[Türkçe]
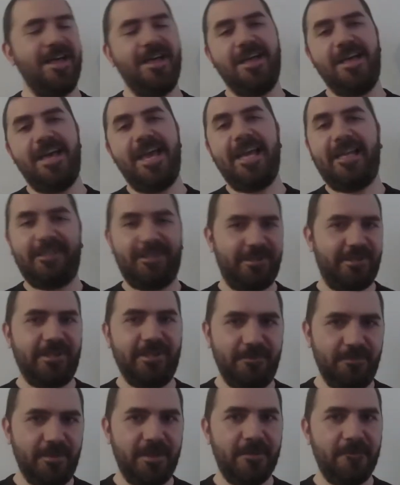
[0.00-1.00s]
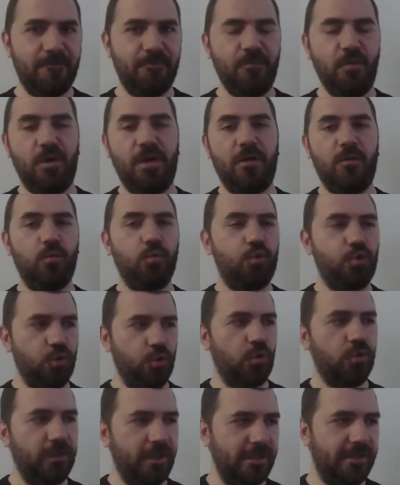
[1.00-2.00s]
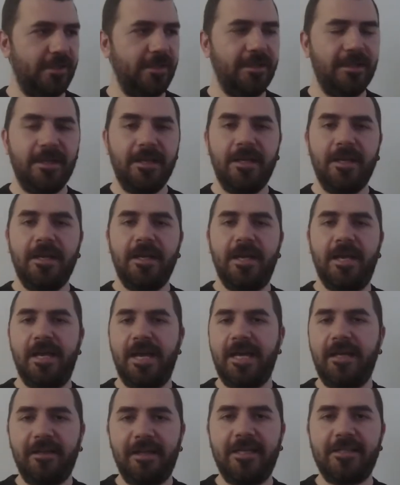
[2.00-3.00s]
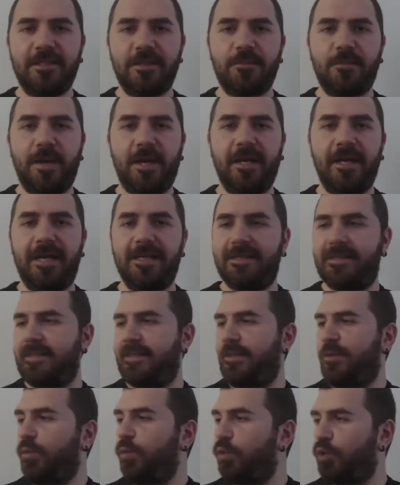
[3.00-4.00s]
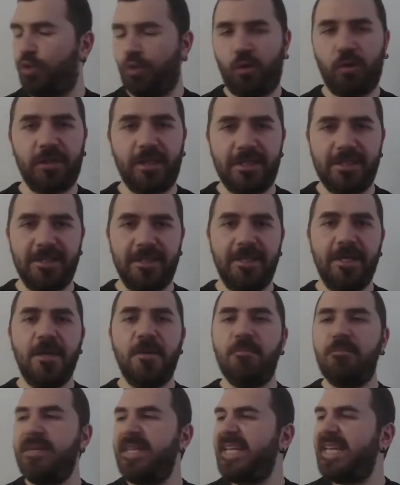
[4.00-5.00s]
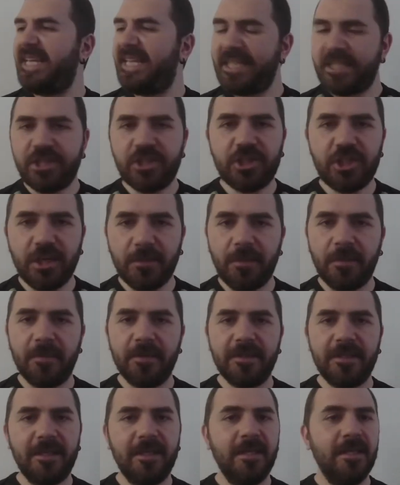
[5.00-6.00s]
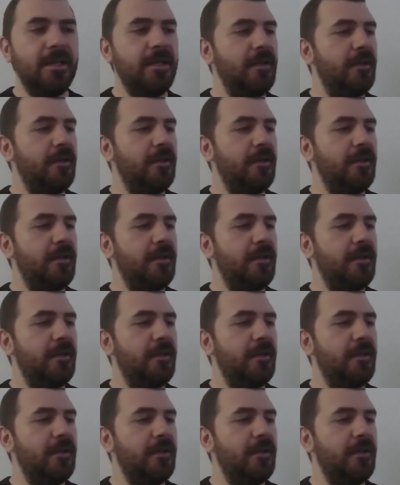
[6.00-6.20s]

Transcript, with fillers: ekstremi böyle uç noktası e, Analysis Paralyzis'in uç noktası. Biri hiç iş yapamadı.